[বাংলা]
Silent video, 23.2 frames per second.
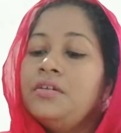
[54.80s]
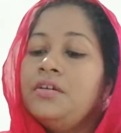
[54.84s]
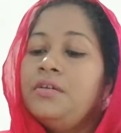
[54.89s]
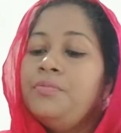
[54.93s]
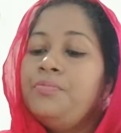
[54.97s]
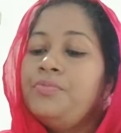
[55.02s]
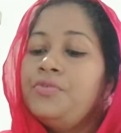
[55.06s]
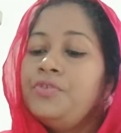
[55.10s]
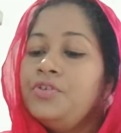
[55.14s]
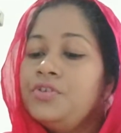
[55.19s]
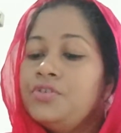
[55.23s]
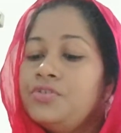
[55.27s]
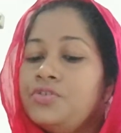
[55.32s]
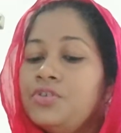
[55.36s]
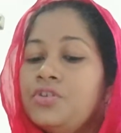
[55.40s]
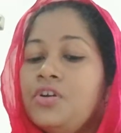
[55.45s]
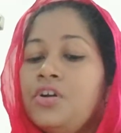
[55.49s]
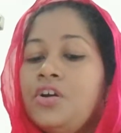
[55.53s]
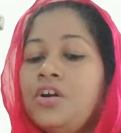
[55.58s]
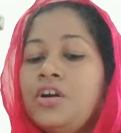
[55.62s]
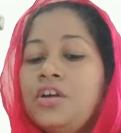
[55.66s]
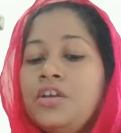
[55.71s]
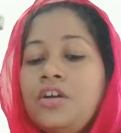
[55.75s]
প্রয়োজন
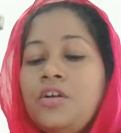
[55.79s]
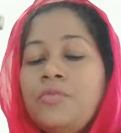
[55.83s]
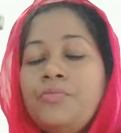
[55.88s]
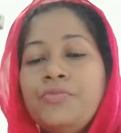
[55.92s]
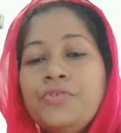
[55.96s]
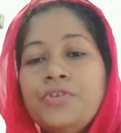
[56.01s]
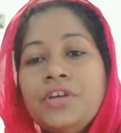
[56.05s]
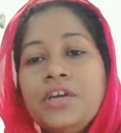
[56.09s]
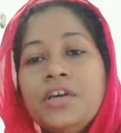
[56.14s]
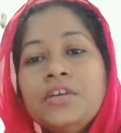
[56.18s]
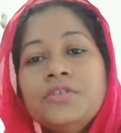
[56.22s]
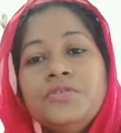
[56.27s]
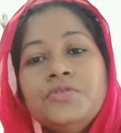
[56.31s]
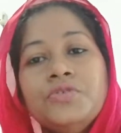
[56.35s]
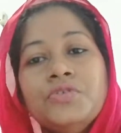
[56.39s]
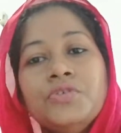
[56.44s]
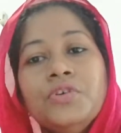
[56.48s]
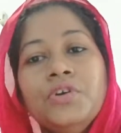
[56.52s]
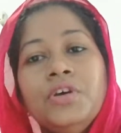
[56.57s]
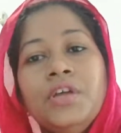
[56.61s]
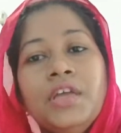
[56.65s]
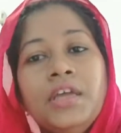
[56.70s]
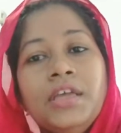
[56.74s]
হয় অপরিহার্য
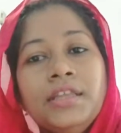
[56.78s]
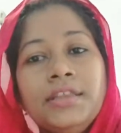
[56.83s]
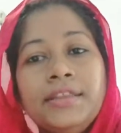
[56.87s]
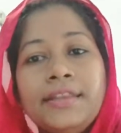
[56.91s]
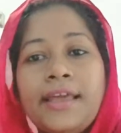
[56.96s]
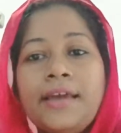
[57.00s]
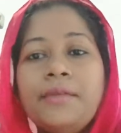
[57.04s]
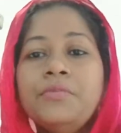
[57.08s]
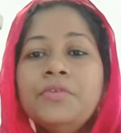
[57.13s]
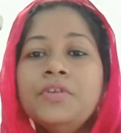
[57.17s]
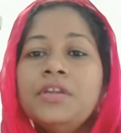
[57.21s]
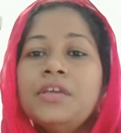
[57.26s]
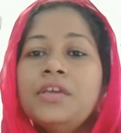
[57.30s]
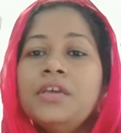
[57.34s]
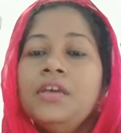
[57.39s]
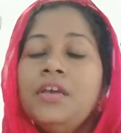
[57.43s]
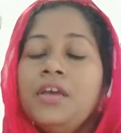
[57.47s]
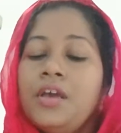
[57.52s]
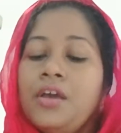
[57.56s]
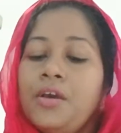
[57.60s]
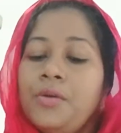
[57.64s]
তেমনি